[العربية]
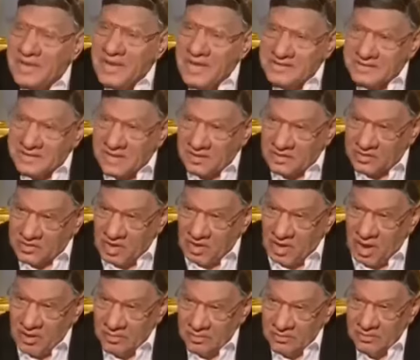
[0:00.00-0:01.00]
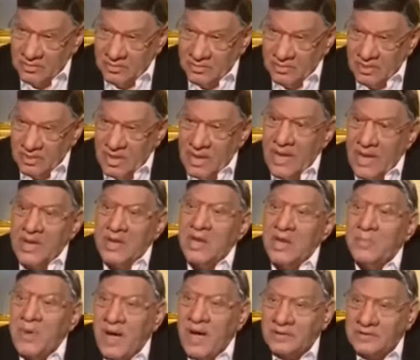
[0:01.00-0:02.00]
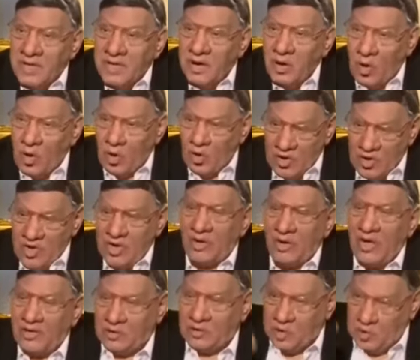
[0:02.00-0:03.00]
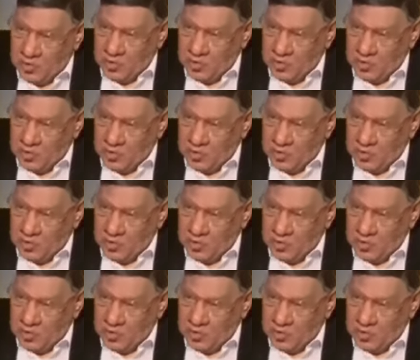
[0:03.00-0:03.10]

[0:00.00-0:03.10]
الناس ترى ان بعض العري قد